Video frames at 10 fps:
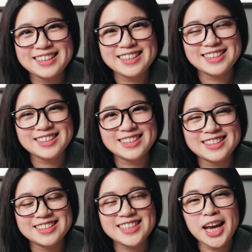
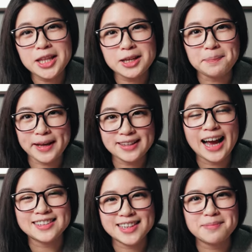嗯、呃，现在的平
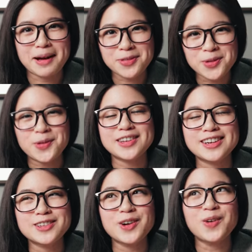台真的蛮多
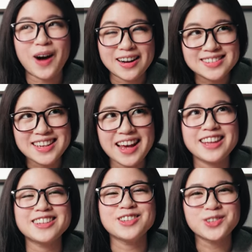的，有网
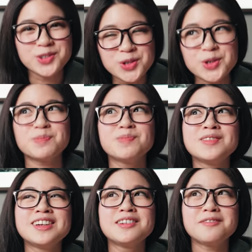站、YouTube、
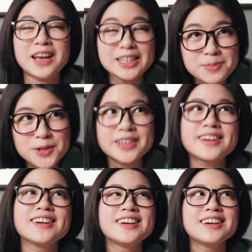Facebook、
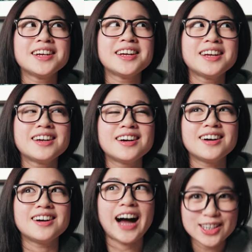
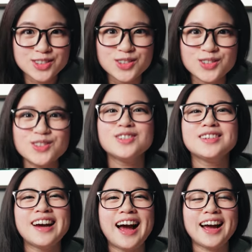呃、I G，
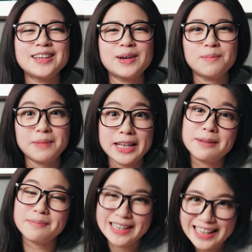还有哔
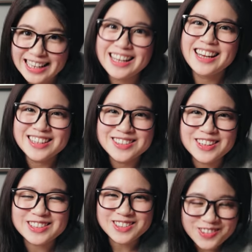哩哔哩，
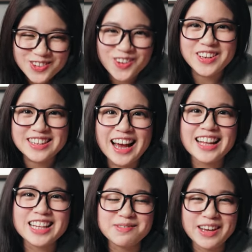所以这么多平
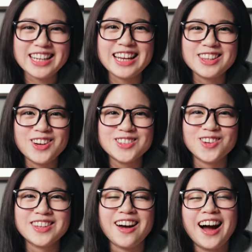台呢，每天都会
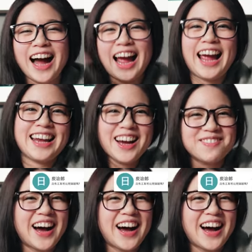收到海量